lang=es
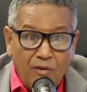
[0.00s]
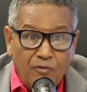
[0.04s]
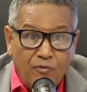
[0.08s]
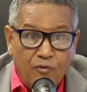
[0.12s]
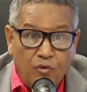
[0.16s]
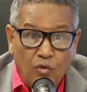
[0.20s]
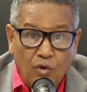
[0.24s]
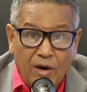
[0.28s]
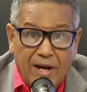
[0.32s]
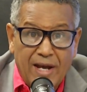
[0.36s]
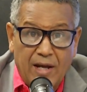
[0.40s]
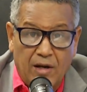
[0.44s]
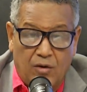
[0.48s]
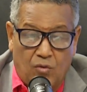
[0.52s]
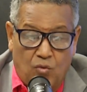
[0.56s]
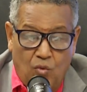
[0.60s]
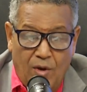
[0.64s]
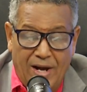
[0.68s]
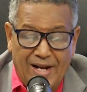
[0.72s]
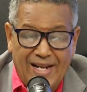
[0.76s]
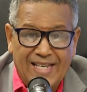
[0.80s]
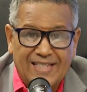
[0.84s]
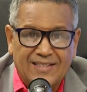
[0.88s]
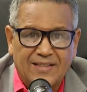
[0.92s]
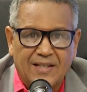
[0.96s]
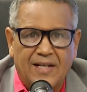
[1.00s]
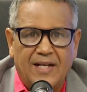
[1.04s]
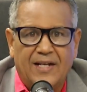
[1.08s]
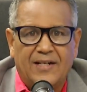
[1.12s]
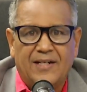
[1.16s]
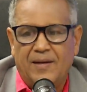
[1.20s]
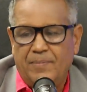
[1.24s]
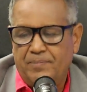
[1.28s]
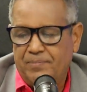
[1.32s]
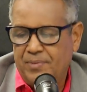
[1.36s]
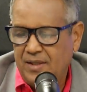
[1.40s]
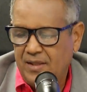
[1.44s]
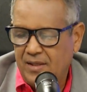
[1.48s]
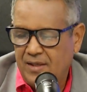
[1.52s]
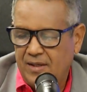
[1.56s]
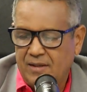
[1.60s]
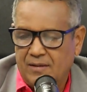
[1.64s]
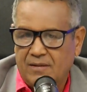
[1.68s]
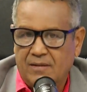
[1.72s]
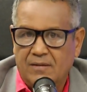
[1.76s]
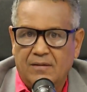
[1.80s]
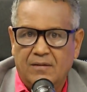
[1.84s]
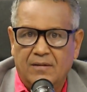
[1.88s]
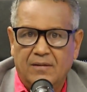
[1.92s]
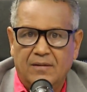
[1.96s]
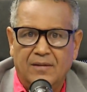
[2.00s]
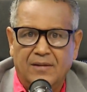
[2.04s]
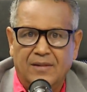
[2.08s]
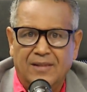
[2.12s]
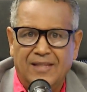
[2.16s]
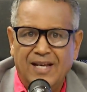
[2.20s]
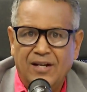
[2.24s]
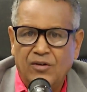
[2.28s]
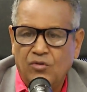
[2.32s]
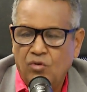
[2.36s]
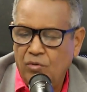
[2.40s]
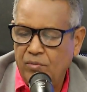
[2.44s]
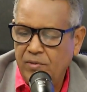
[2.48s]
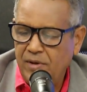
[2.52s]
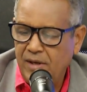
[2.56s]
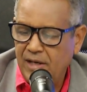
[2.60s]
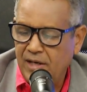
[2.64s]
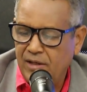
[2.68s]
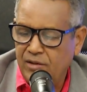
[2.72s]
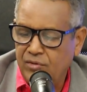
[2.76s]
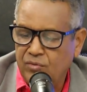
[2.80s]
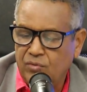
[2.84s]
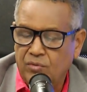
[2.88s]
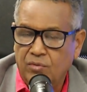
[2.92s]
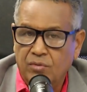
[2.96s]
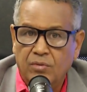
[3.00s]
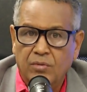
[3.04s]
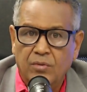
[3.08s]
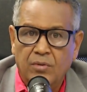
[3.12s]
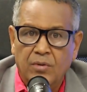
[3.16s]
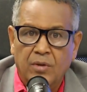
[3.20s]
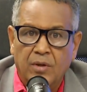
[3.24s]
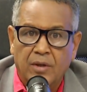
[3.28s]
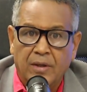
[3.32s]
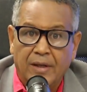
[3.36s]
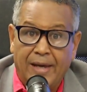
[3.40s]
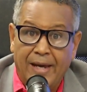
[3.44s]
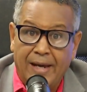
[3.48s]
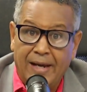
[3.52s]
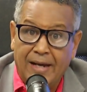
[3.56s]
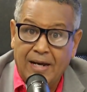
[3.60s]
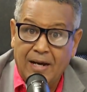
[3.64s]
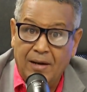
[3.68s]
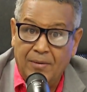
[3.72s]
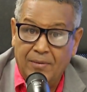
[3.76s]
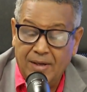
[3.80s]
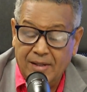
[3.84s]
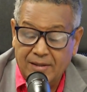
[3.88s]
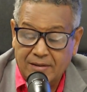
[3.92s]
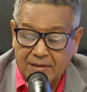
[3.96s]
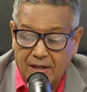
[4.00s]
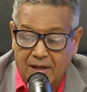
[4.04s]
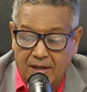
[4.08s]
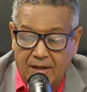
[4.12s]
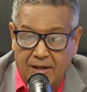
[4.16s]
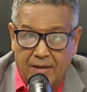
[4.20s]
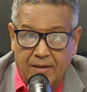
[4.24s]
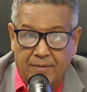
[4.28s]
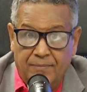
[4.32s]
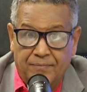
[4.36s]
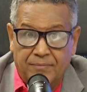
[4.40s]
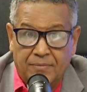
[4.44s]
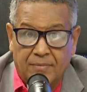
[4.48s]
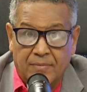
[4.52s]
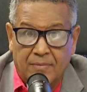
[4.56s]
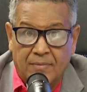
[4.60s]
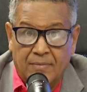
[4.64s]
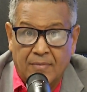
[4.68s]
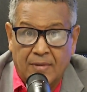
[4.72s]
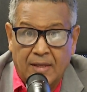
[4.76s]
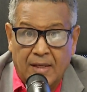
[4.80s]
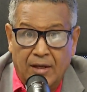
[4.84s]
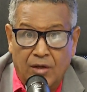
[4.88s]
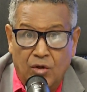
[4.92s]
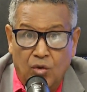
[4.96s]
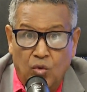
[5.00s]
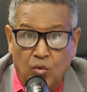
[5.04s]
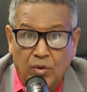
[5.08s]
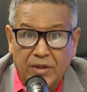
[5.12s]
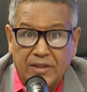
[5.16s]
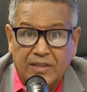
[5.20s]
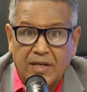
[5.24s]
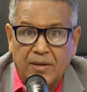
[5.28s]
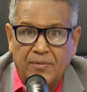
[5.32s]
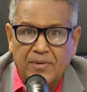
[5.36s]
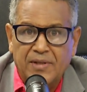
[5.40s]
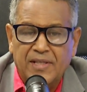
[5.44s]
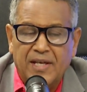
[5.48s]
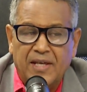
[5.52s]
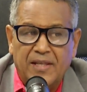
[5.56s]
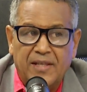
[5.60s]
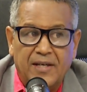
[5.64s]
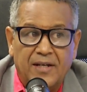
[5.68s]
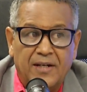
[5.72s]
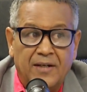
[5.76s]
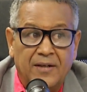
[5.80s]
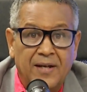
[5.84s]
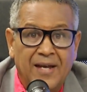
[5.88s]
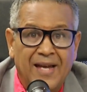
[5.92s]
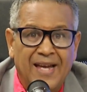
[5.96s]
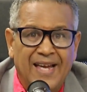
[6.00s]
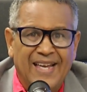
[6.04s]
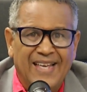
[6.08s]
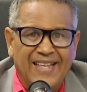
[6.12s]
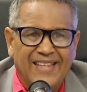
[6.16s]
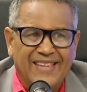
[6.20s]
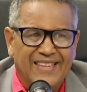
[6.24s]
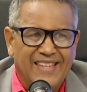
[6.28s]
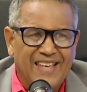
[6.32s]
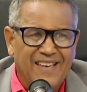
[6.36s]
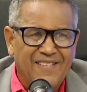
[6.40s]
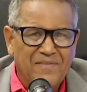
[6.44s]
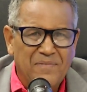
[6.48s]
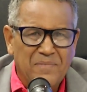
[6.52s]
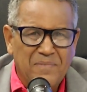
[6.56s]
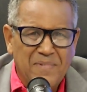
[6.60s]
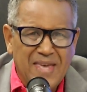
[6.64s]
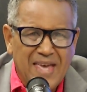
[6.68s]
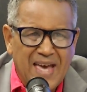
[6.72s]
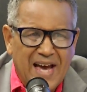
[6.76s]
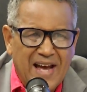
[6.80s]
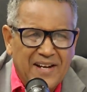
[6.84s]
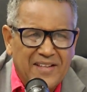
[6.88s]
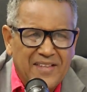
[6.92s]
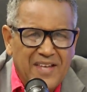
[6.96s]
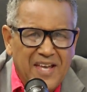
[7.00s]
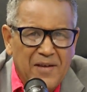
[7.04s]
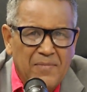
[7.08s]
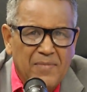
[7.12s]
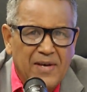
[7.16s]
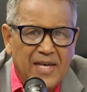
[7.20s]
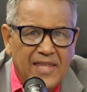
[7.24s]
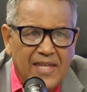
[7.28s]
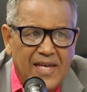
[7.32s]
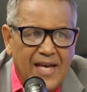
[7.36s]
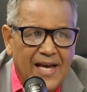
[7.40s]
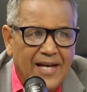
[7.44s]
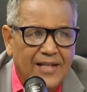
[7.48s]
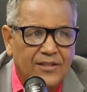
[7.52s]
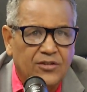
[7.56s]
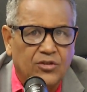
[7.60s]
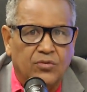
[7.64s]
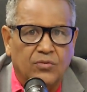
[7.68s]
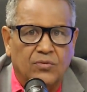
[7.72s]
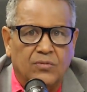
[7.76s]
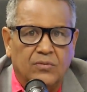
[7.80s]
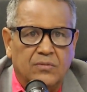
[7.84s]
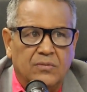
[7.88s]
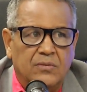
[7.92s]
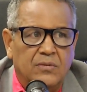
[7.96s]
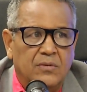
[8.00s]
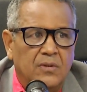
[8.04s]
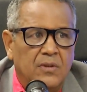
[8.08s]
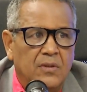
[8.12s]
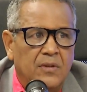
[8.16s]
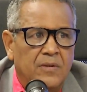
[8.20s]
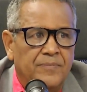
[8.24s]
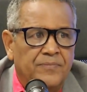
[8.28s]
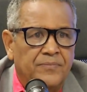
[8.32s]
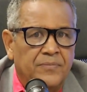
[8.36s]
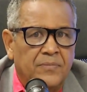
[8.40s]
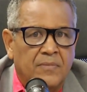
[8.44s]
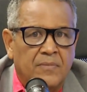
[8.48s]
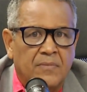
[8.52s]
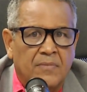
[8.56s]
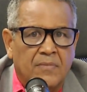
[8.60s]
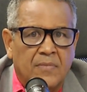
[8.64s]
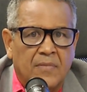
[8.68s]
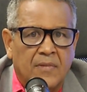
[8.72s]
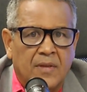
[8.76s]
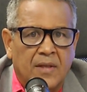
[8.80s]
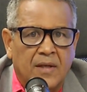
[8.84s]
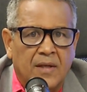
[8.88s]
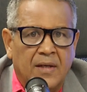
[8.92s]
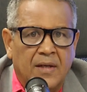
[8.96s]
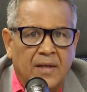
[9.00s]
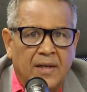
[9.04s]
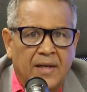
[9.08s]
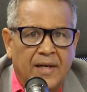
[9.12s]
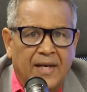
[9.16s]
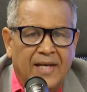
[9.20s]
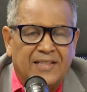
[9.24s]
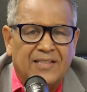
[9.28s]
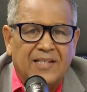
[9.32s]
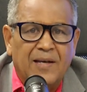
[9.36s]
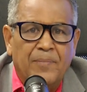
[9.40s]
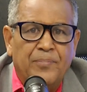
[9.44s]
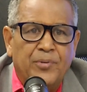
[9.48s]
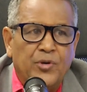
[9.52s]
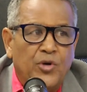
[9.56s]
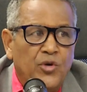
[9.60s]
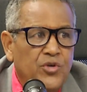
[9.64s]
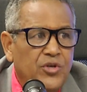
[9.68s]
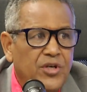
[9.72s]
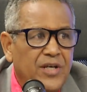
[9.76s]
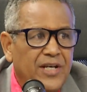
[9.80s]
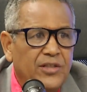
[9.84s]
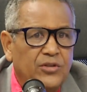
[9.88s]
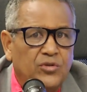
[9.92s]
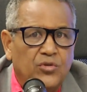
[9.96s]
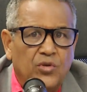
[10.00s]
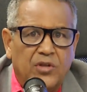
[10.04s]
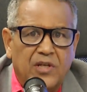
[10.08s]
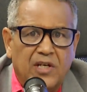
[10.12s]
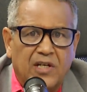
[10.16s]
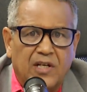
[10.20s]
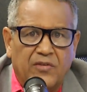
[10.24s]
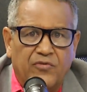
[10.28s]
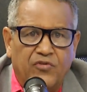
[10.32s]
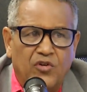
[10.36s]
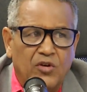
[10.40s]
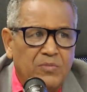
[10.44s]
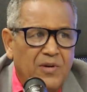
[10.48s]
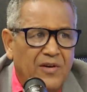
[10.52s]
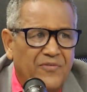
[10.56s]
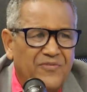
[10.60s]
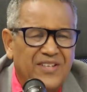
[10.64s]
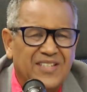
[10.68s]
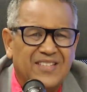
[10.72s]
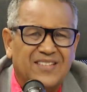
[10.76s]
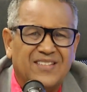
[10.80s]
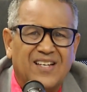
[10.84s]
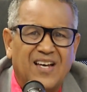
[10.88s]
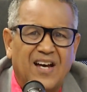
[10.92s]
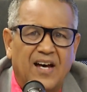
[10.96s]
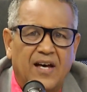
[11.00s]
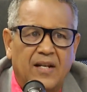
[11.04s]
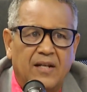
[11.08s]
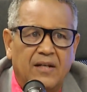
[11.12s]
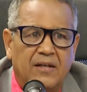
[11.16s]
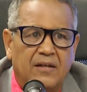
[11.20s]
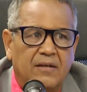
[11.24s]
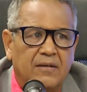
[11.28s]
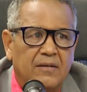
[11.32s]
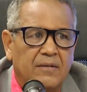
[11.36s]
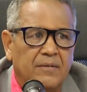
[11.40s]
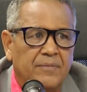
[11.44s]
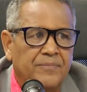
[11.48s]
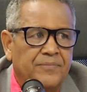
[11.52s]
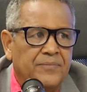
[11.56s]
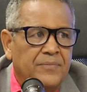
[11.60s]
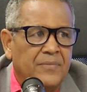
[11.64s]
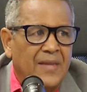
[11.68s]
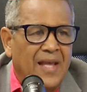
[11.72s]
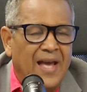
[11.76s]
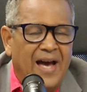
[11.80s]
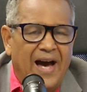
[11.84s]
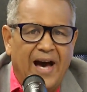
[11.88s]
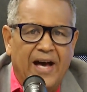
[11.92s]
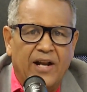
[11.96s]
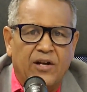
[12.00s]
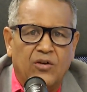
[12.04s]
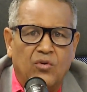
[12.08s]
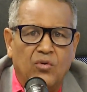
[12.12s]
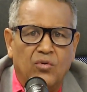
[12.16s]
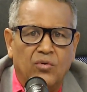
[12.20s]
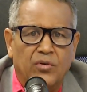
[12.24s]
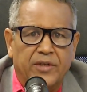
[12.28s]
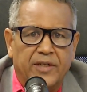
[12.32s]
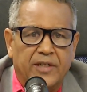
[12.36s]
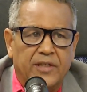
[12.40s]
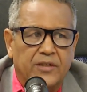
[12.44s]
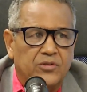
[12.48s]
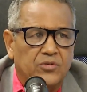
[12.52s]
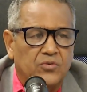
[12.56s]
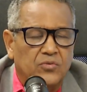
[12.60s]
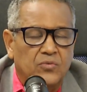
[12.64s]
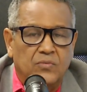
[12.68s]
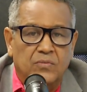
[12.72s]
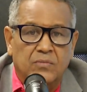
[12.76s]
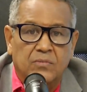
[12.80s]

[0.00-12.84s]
fue, cuál es la rapidez del gobierno que encabeza Luis Abinader de enviar de inmediato ese proyecto de reforma fiscal al Congreso.